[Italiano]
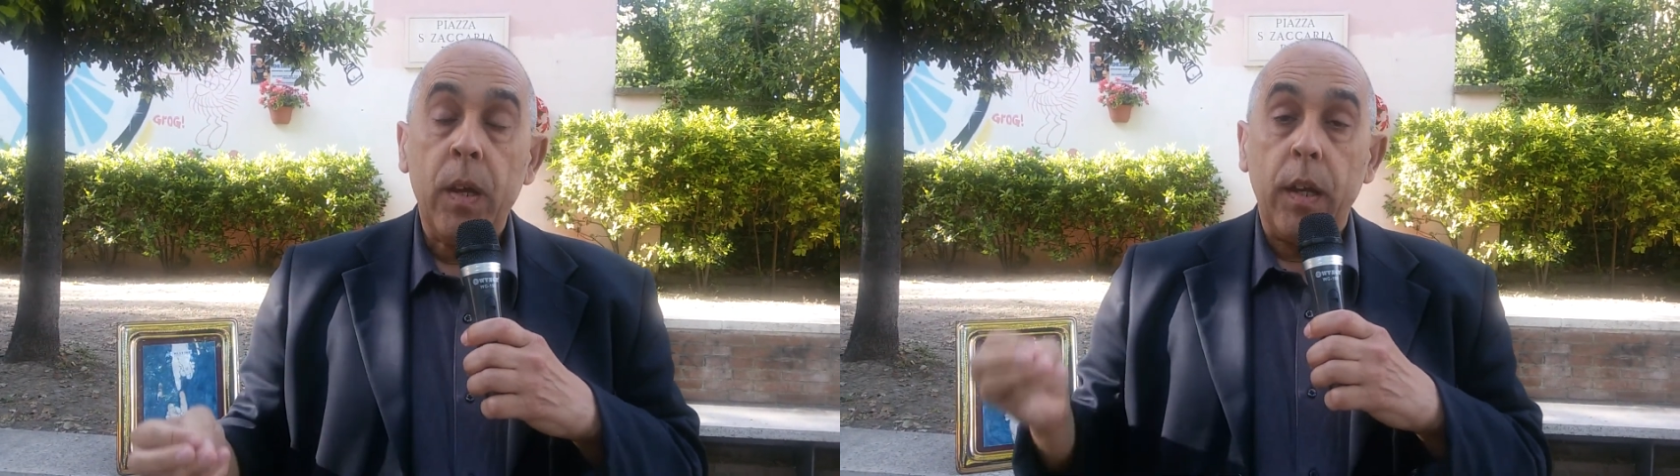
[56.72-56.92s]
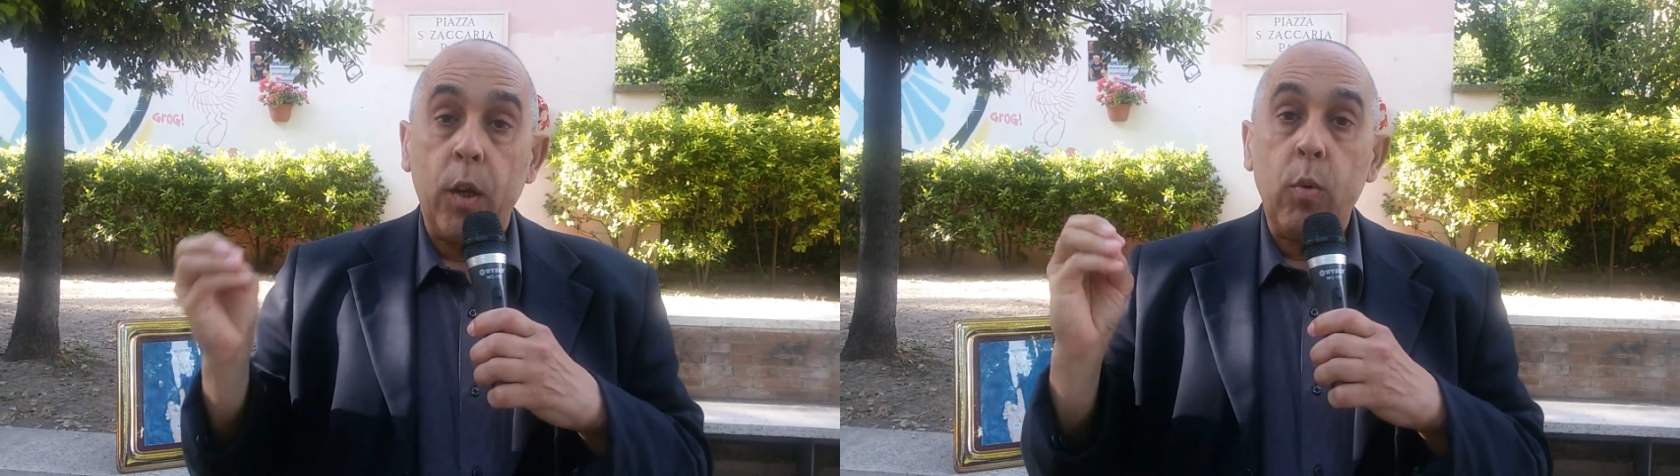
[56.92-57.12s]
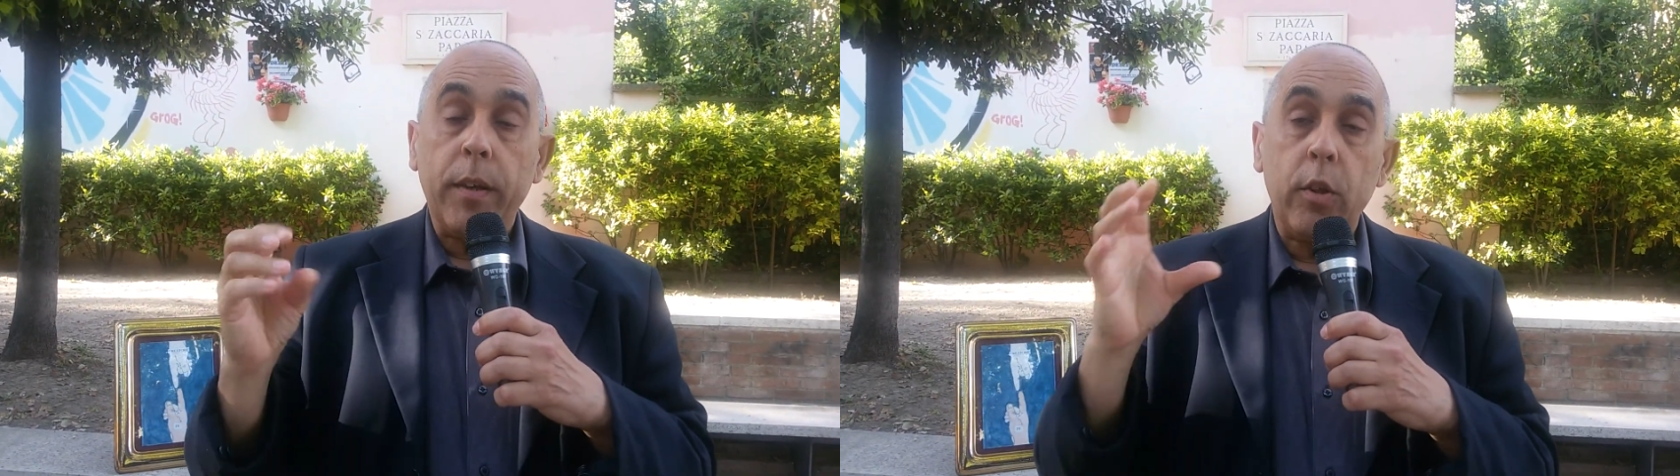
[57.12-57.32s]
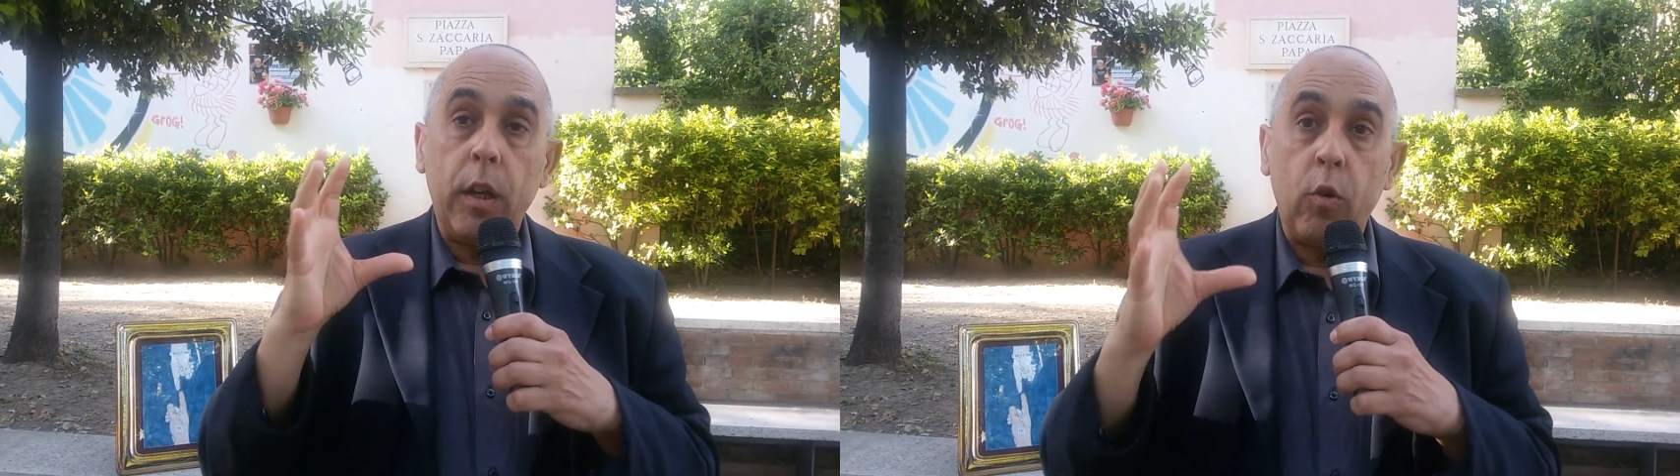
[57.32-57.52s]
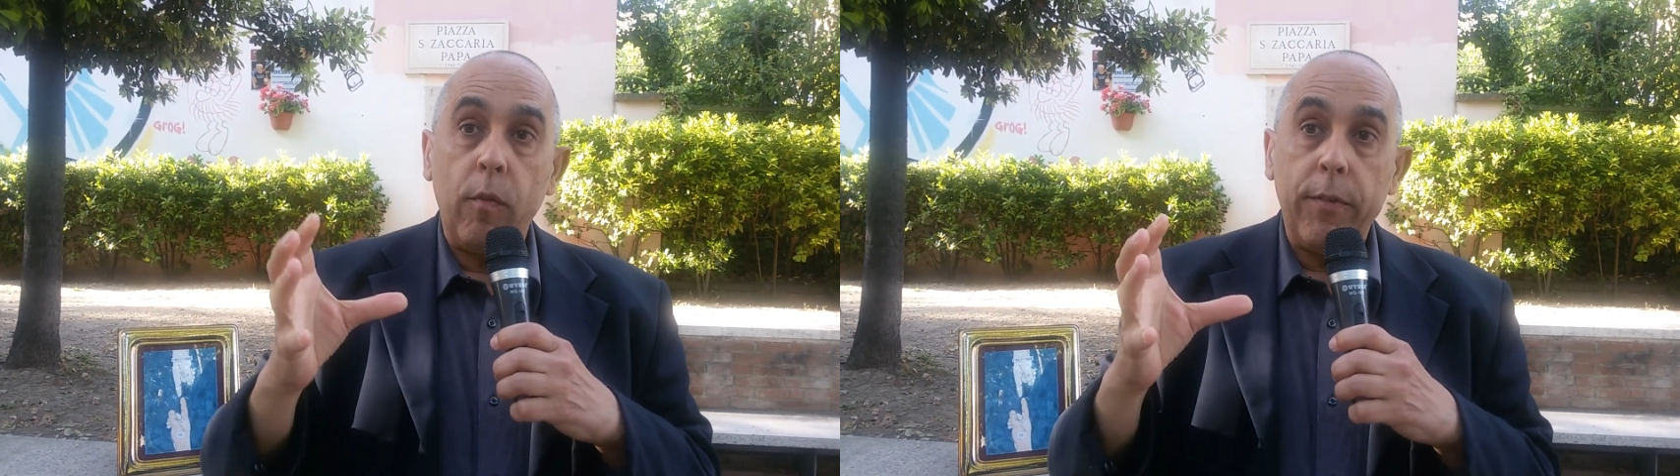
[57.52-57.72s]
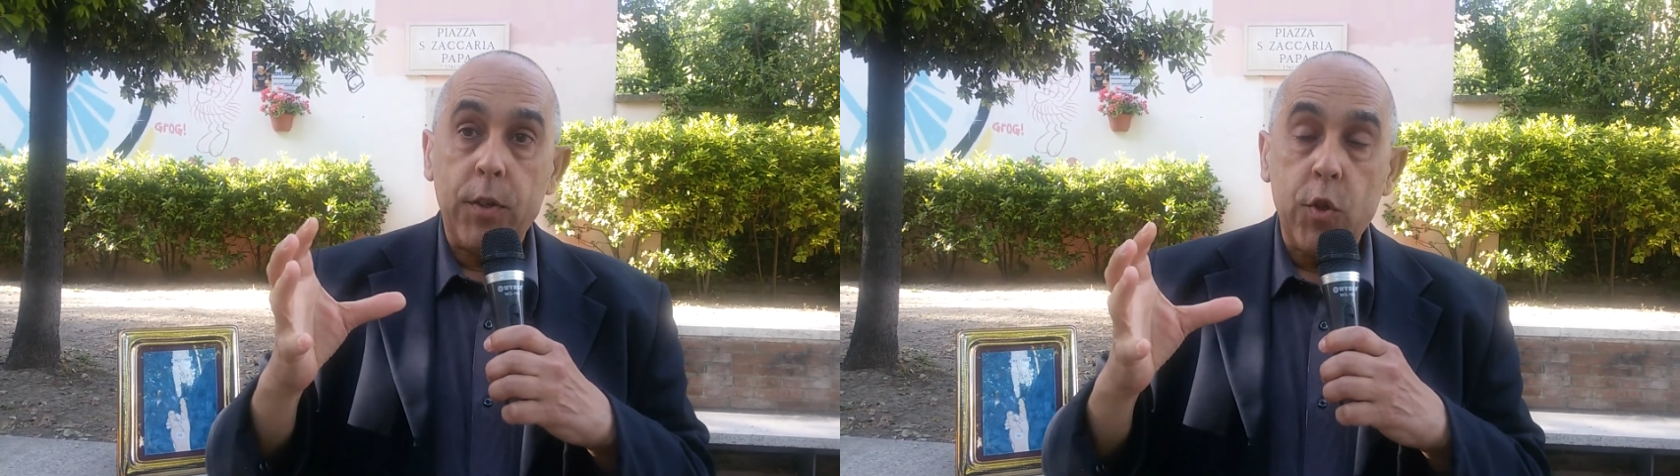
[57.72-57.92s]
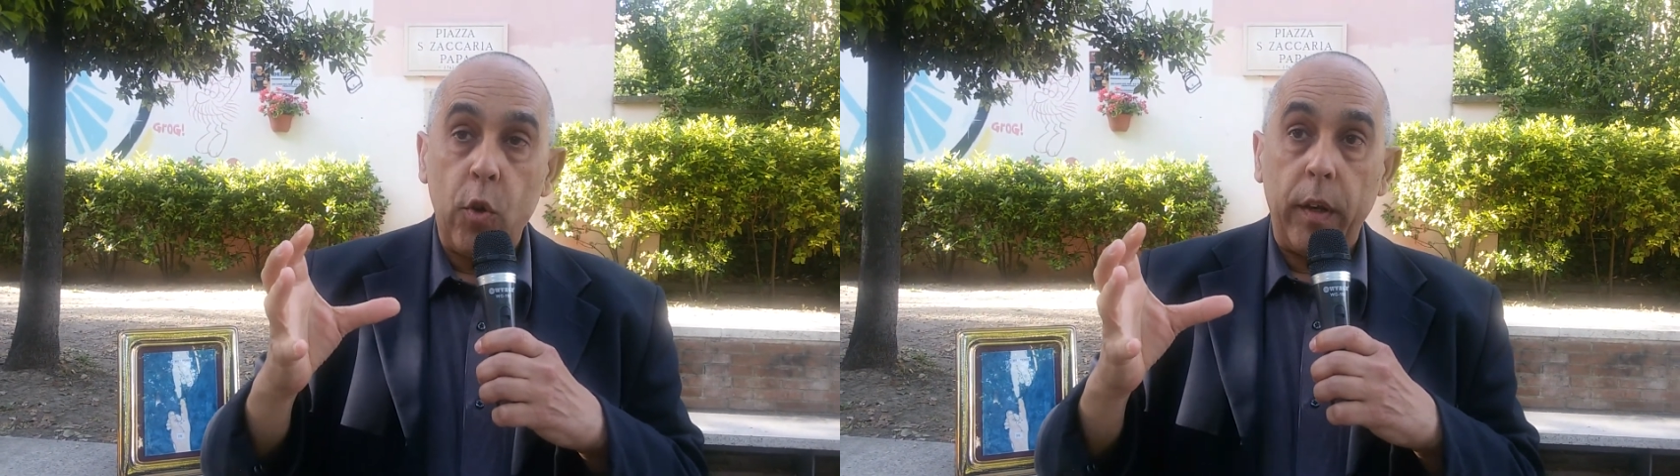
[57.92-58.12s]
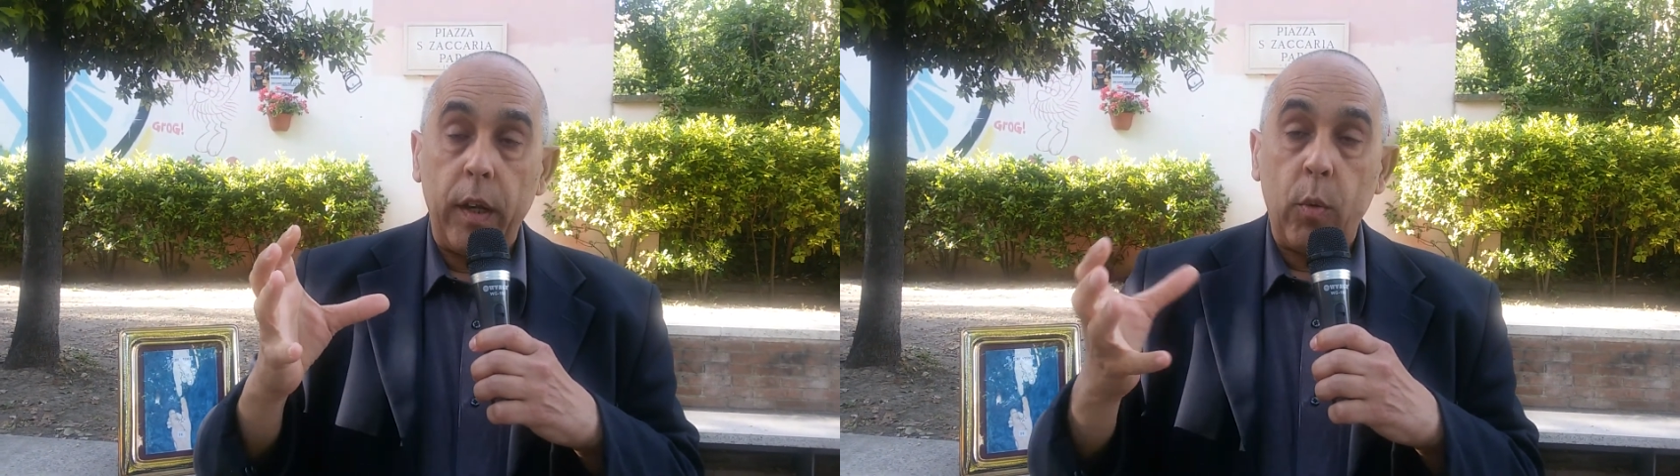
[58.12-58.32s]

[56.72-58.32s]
Riguardo alla confessione,